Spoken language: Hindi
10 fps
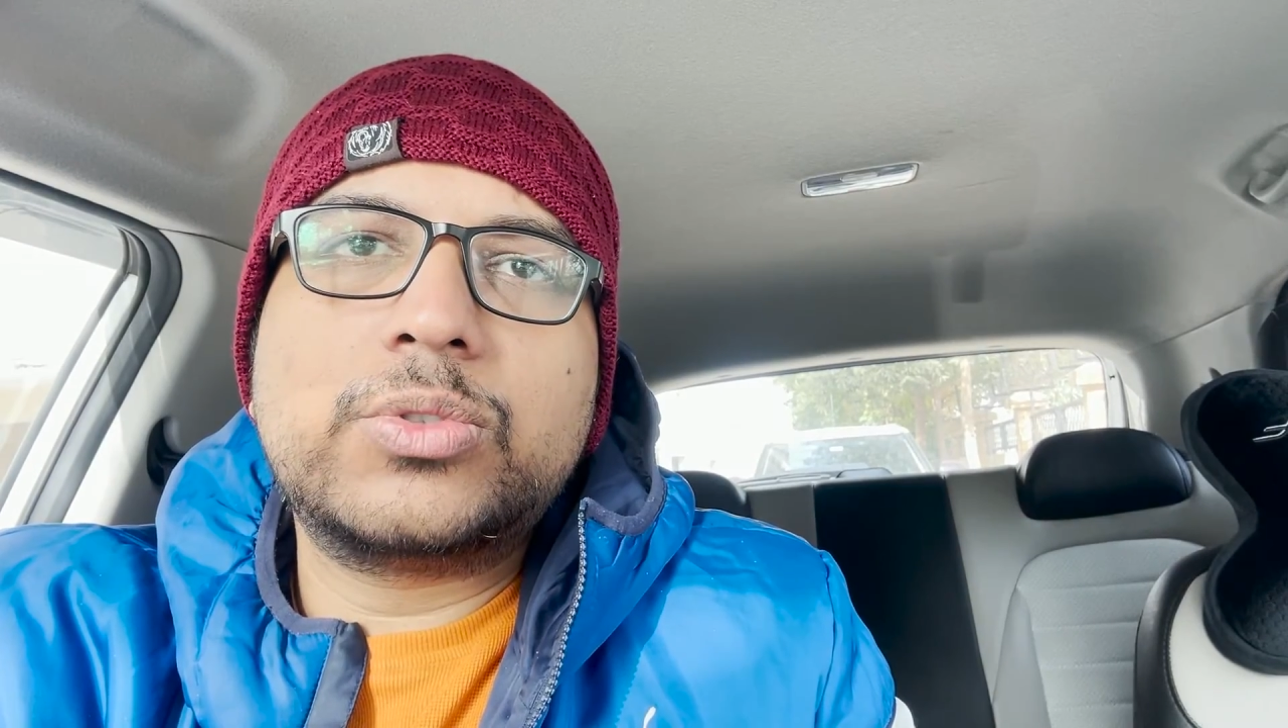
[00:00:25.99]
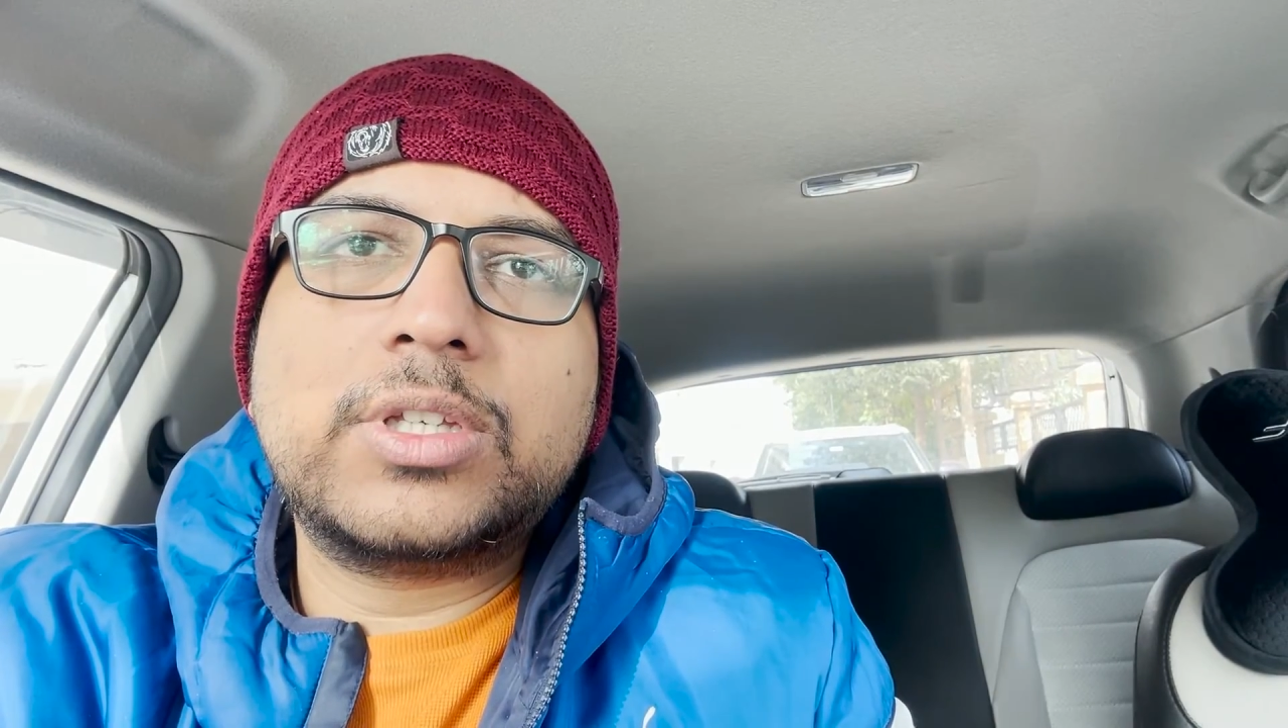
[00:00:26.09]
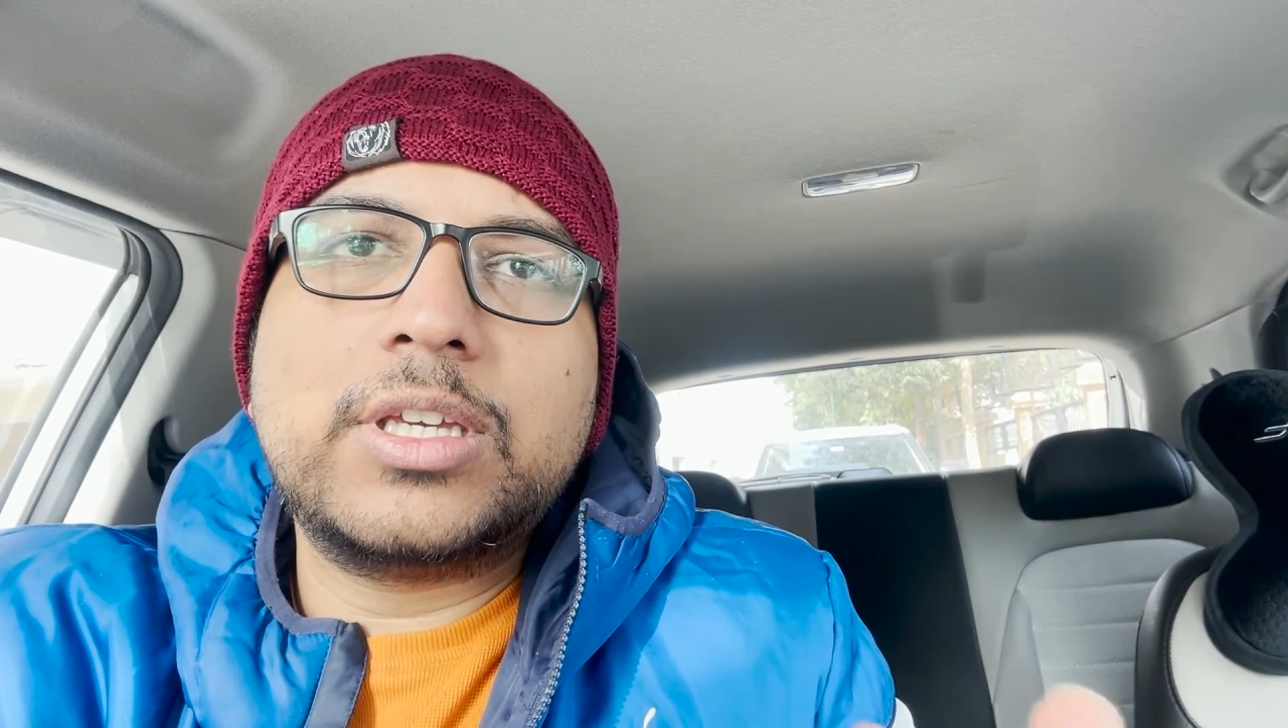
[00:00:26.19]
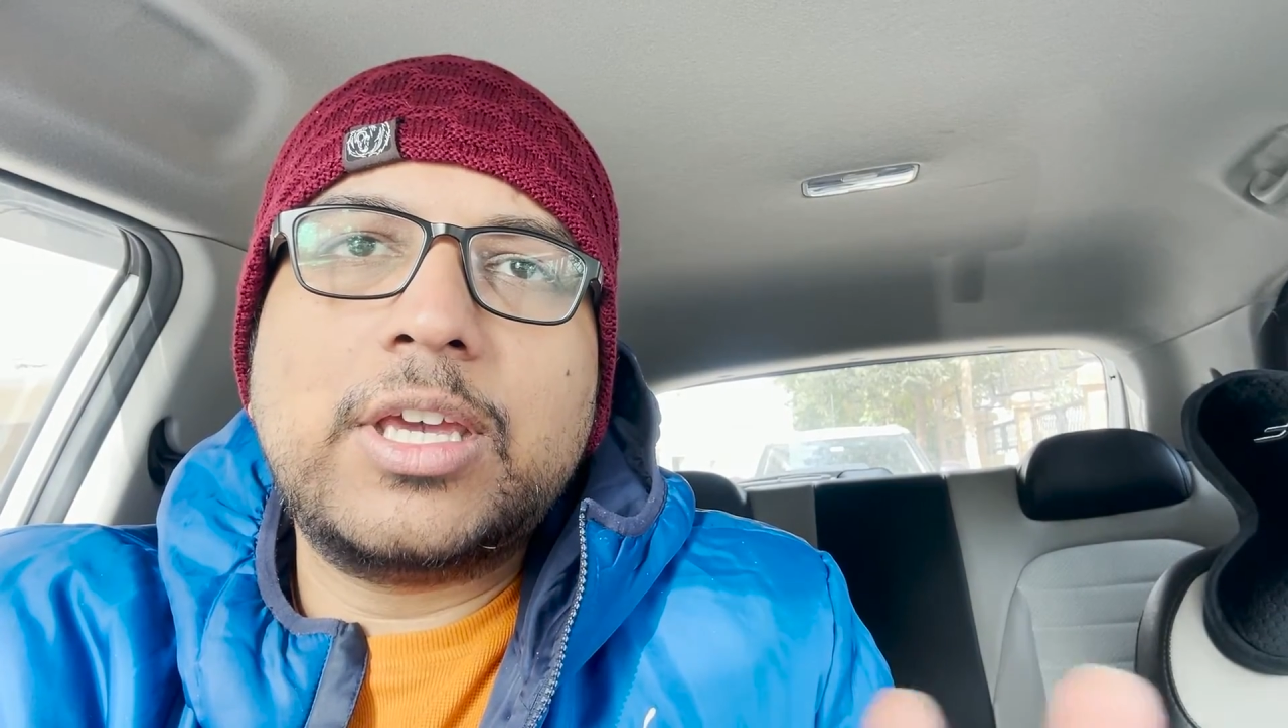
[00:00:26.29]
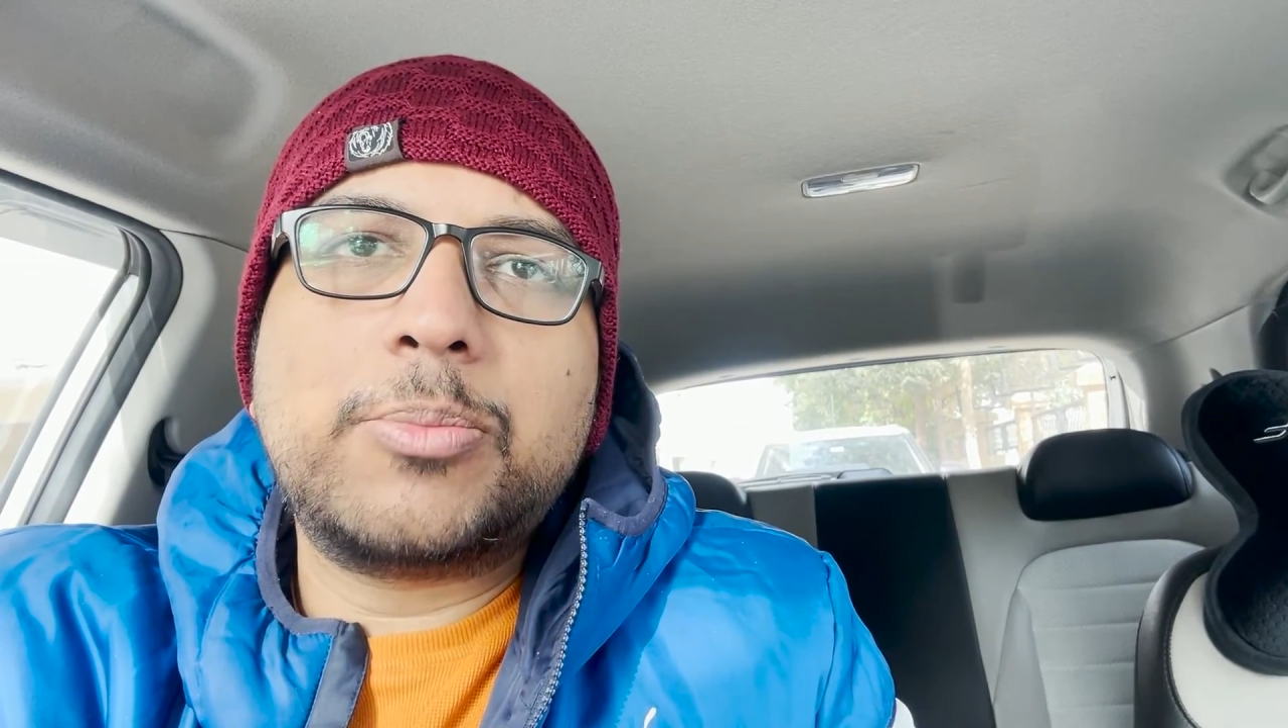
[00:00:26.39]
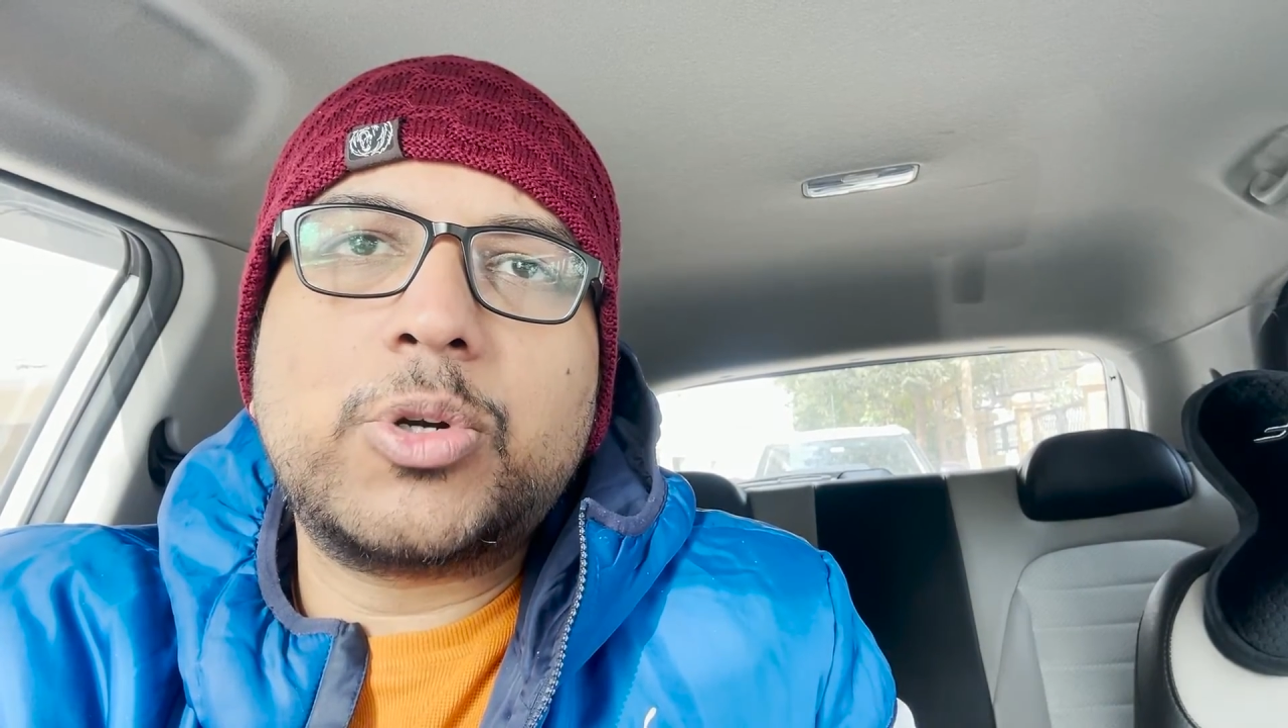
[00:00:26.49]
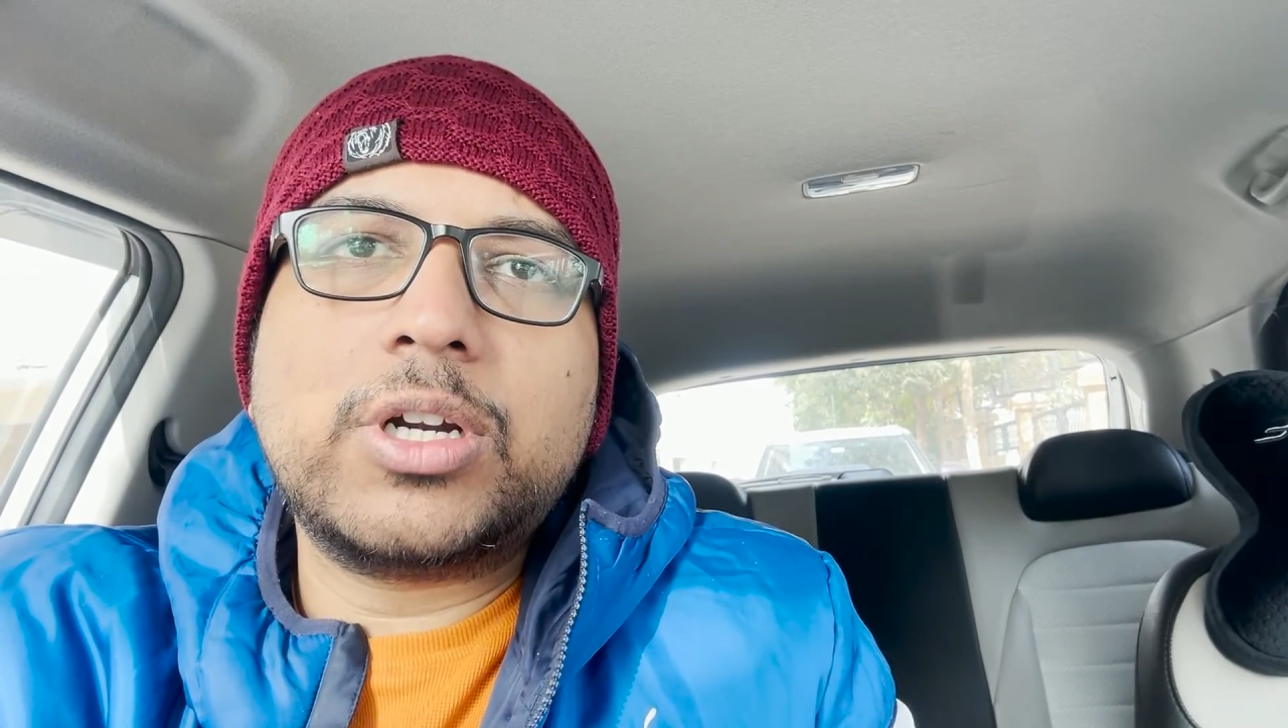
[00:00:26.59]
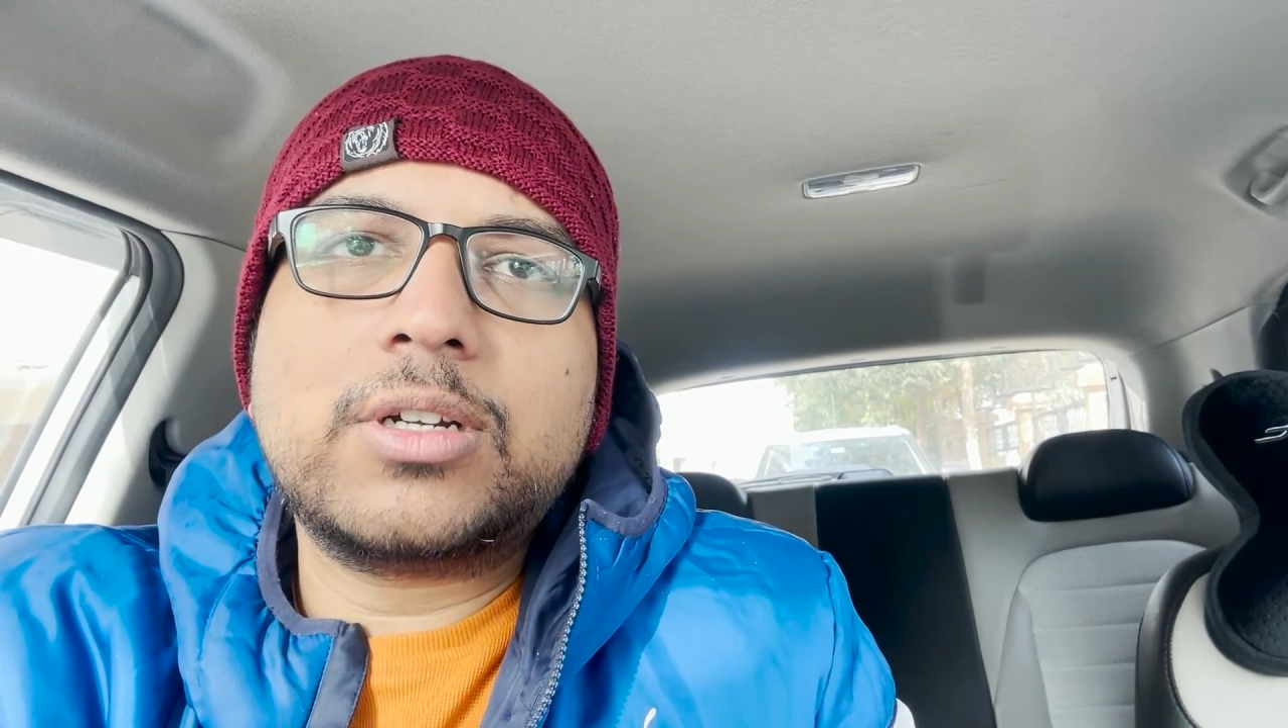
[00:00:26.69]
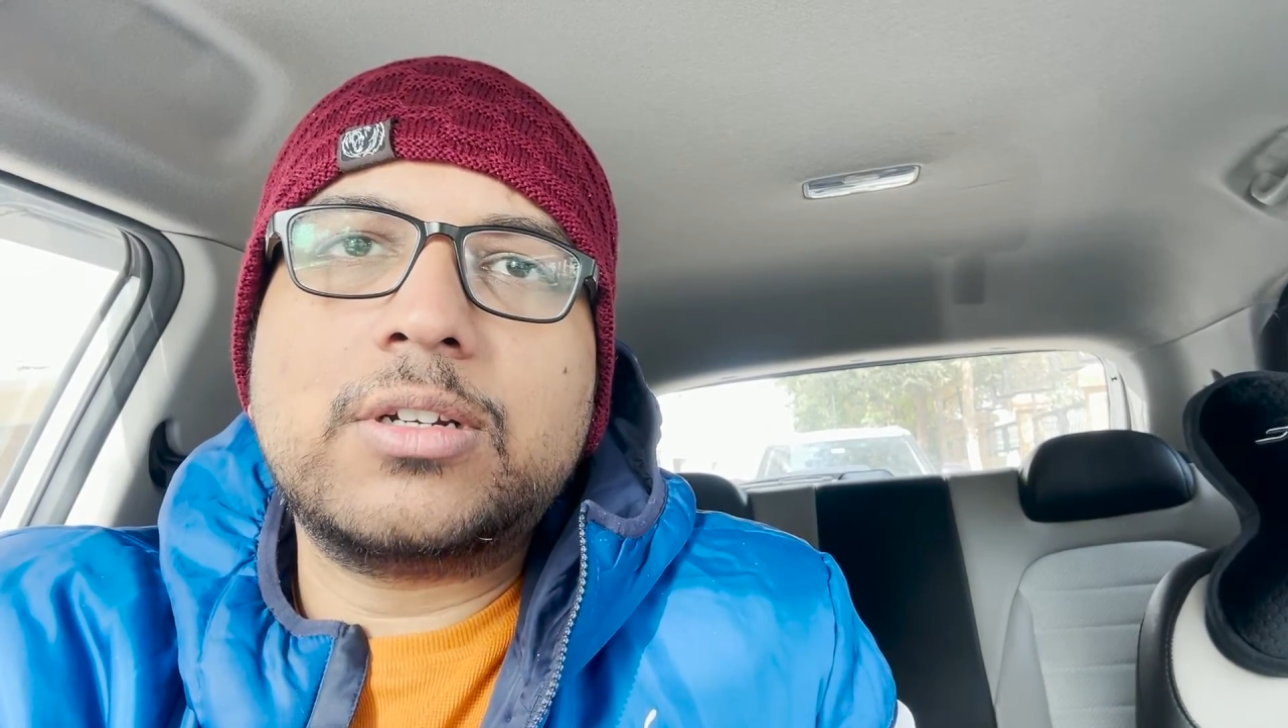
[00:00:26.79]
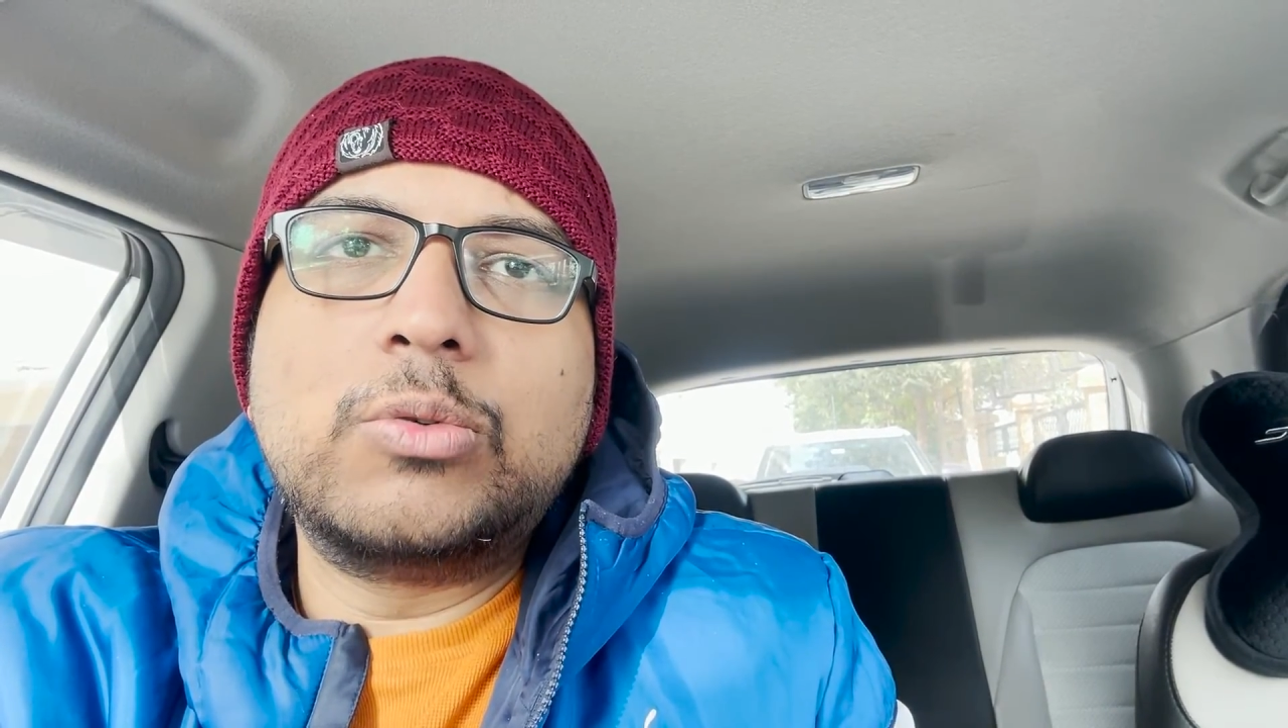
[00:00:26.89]
उसकी ये
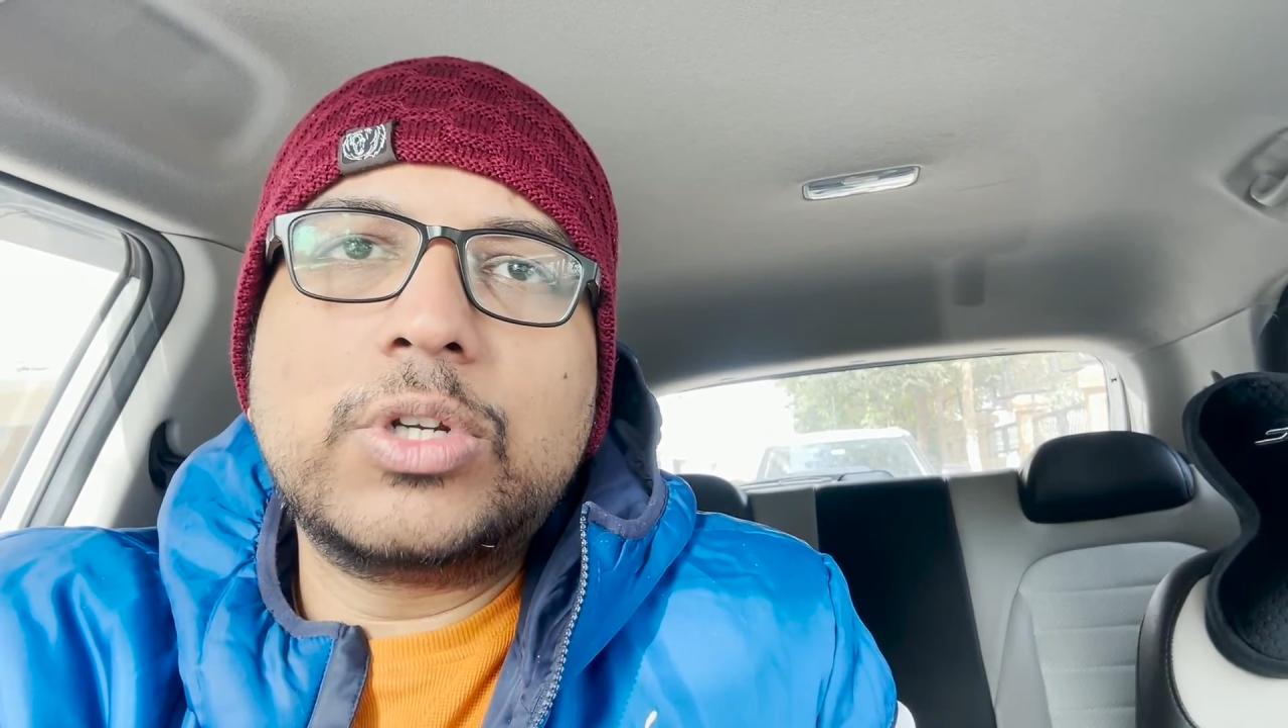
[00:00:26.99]
प्रोडक्ट